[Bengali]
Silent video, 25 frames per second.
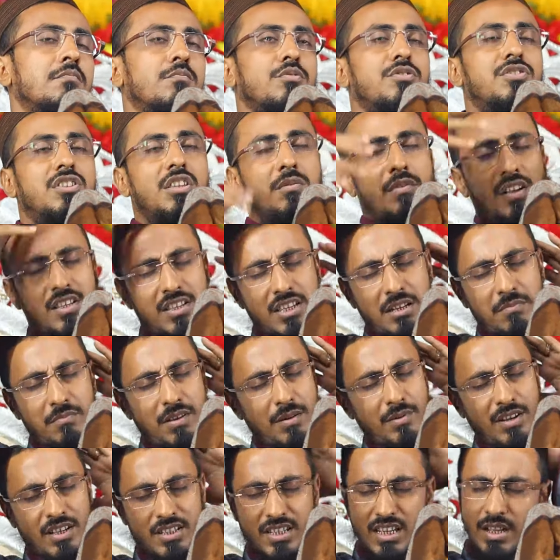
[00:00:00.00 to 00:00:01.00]
বুঝতে পারছেন
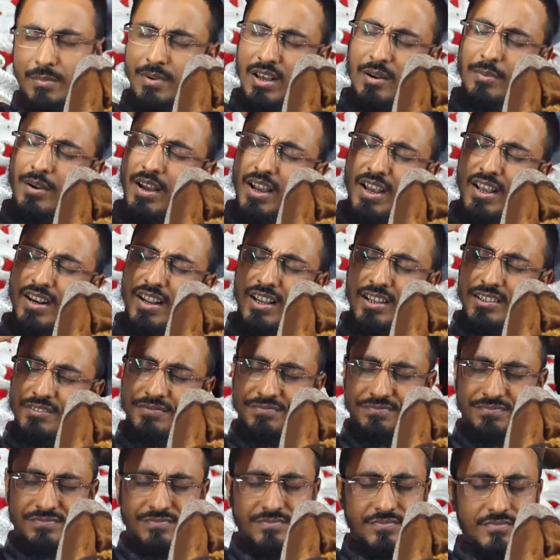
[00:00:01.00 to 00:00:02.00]
বাবাজি আমার ভাইরা
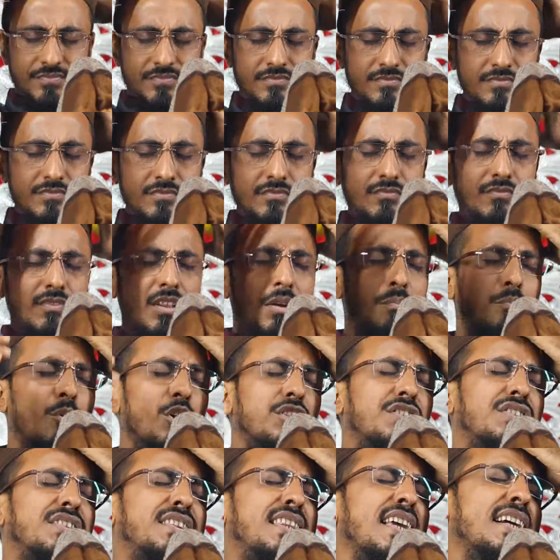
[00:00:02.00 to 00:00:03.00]

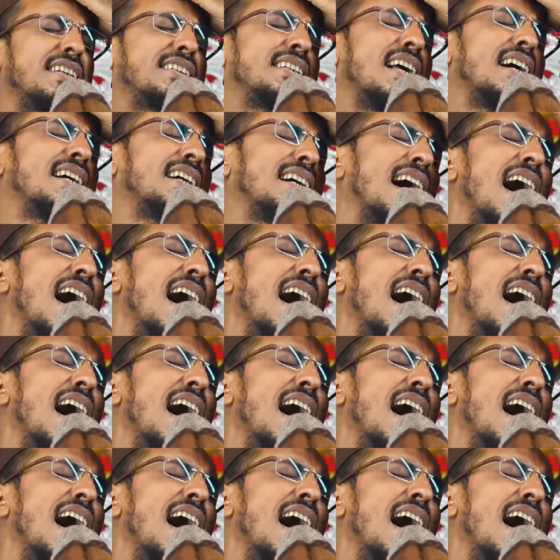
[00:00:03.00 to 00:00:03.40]
প্রত্যেকটা